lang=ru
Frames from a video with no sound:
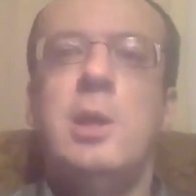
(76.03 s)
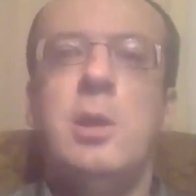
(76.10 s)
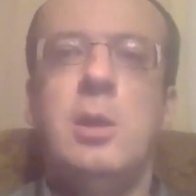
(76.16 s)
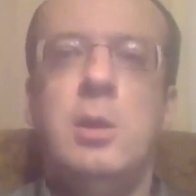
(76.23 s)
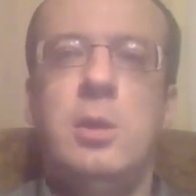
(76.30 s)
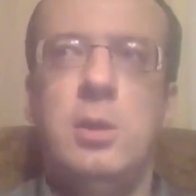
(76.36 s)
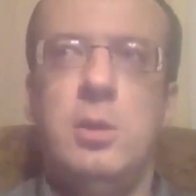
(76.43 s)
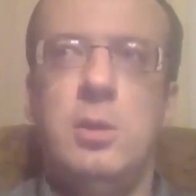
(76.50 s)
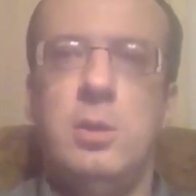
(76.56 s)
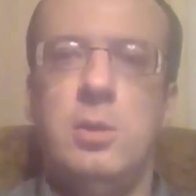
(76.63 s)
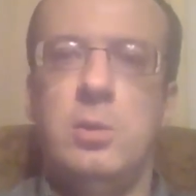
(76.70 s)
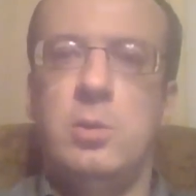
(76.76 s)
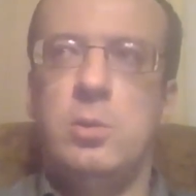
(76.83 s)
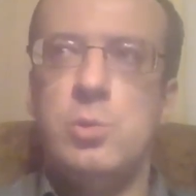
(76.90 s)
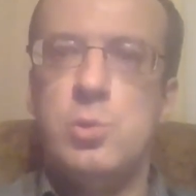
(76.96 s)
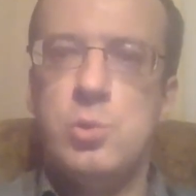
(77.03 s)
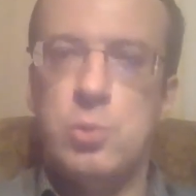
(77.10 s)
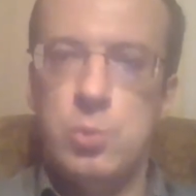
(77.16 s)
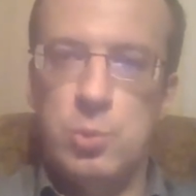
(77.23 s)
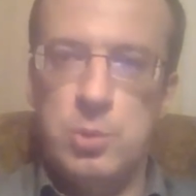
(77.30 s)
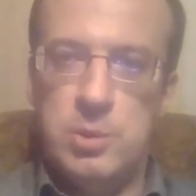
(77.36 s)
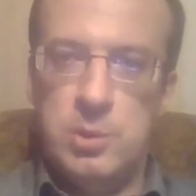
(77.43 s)
И
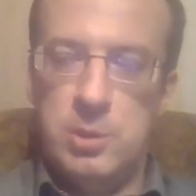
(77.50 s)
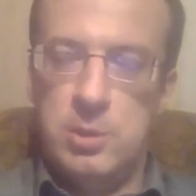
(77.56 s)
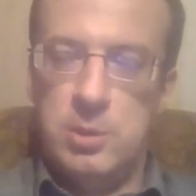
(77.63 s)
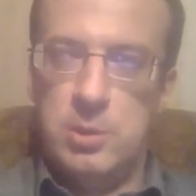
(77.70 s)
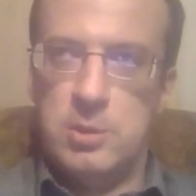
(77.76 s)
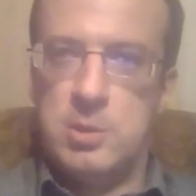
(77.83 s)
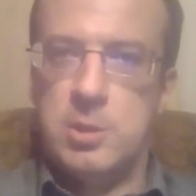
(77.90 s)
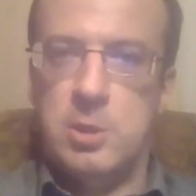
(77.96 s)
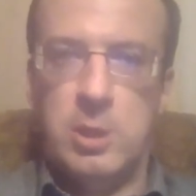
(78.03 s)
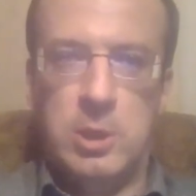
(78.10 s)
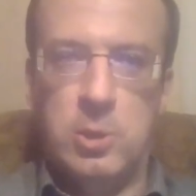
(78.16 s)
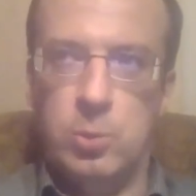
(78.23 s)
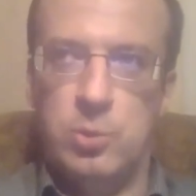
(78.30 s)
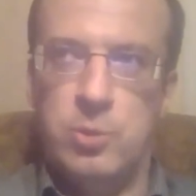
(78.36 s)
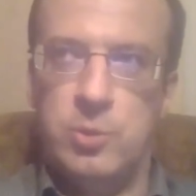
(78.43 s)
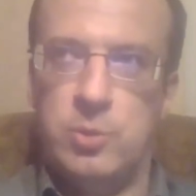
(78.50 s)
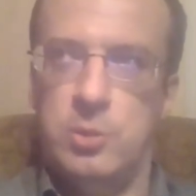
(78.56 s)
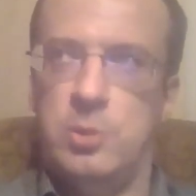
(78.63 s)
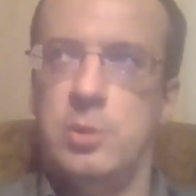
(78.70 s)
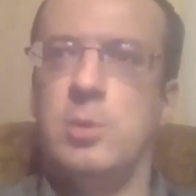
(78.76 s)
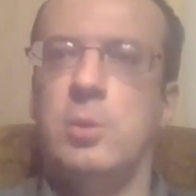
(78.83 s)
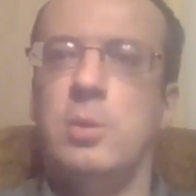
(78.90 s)
судьи
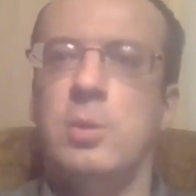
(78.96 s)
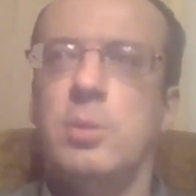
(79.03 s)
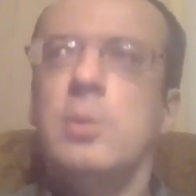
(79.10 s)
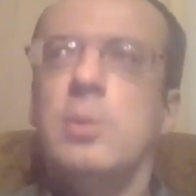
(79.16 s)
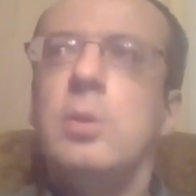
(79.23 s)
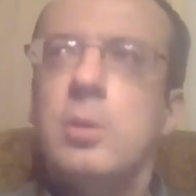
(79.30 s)
остаются